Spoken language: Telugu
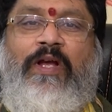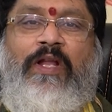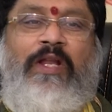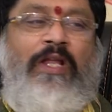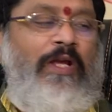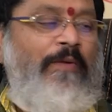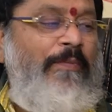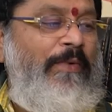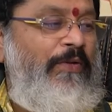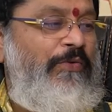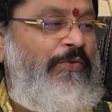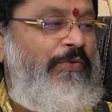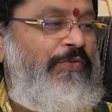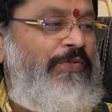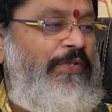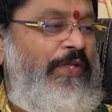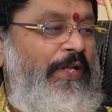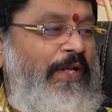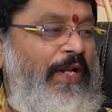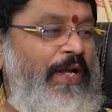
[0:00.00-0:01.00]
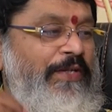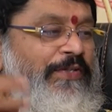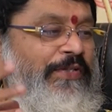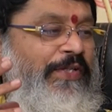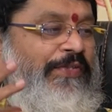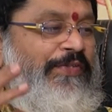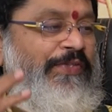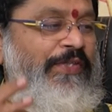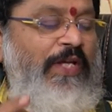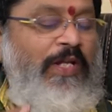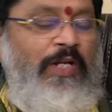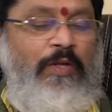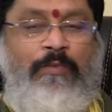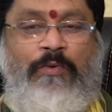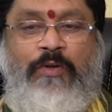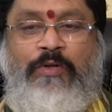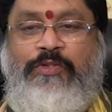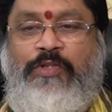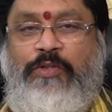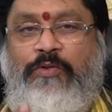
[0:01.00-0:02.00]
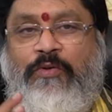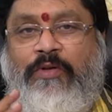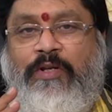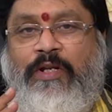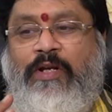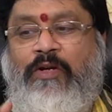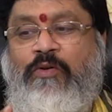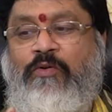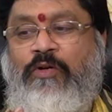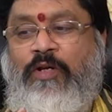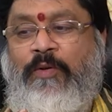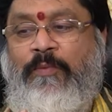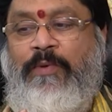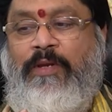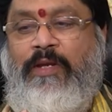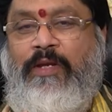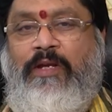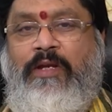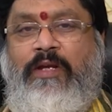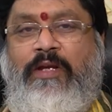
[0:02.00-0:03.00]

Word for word: అలాగే మనం చూస్తే రాజ్యస్థానంలో చతుర్గ్రహ కూటమి